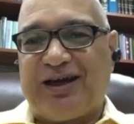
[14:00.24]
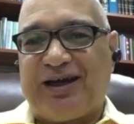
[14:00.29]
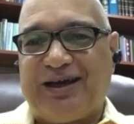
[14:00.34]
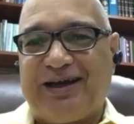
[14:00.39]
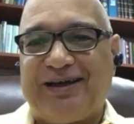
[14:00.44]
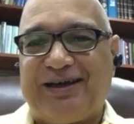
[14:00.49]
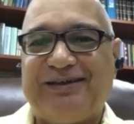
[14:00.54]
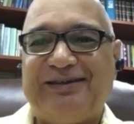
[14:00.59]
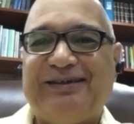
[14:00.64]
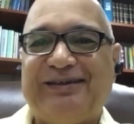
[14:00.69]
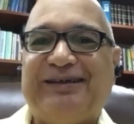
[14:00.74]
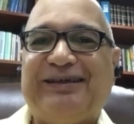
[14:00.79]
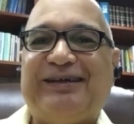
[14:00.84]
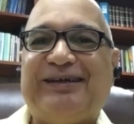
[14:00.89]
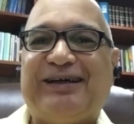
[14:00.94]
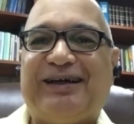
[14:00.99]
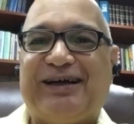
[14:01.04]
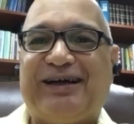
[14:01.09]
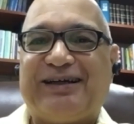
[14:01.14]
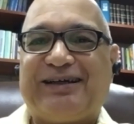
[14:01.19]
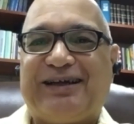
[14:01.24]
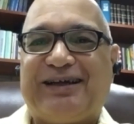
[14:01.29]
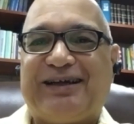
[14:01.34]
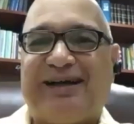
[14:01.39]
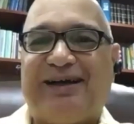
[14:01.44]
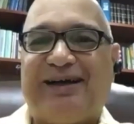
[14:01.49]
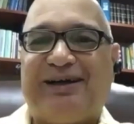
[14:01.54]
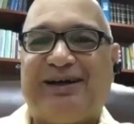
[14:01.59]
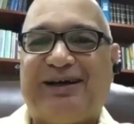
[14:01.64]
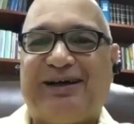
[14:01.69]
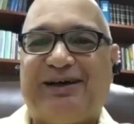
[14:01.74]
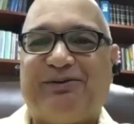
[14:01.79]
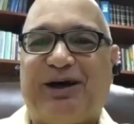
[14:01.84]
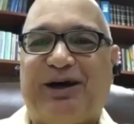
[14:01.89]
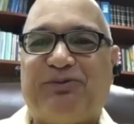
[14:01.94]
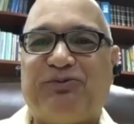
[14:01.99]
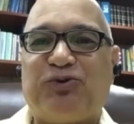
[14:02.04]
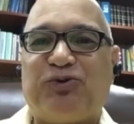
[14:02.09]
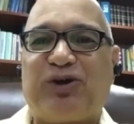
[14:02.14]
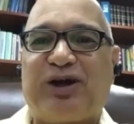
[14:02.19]
a,
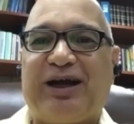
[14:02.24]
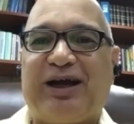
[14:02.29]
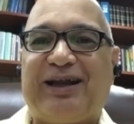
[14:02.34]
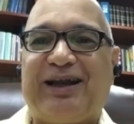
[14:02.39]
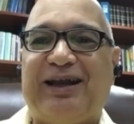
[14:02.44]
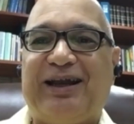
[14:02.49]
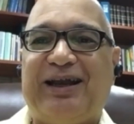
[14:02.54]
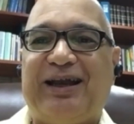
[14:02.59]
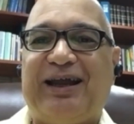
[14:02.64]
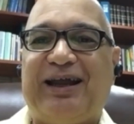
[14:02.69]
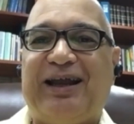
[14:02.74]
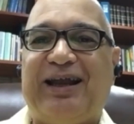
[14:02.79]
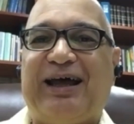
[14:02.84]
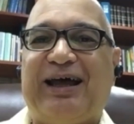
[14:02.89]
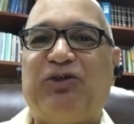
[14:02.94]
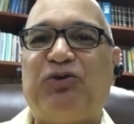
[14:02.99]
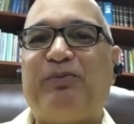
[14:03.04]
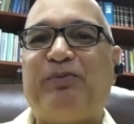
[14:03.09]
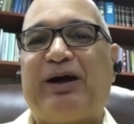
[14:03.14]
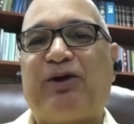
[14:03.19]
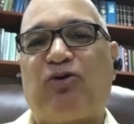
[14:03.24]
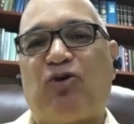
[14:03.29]
buscar el, lado más